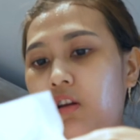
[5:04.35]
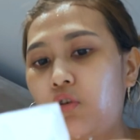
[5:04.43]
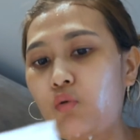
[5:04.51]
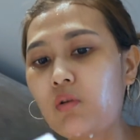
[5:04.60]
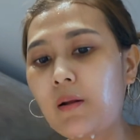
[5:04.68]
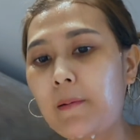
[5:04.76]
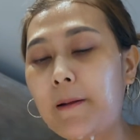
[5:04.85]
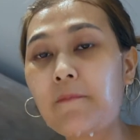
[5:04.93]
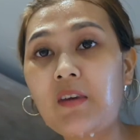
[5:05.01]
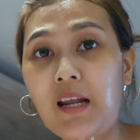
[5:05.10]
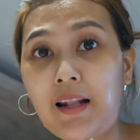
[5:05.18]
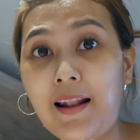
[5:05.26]
ชชู่สำหรับ
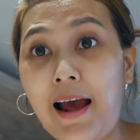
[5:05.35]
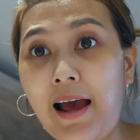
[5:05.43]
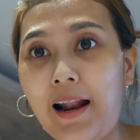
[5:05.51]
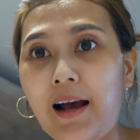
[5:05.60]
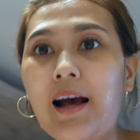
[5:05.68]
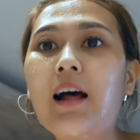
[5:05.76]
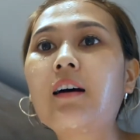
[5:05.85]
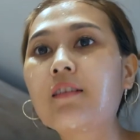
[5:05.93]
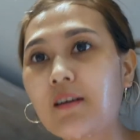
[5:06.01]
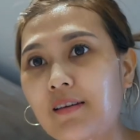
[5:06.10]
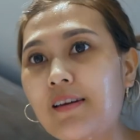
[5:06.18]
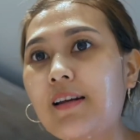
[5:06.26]
เช็ดหน้านะคะ
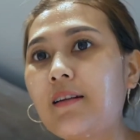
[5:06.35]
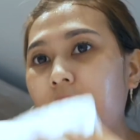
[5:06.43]
ก็เช็ด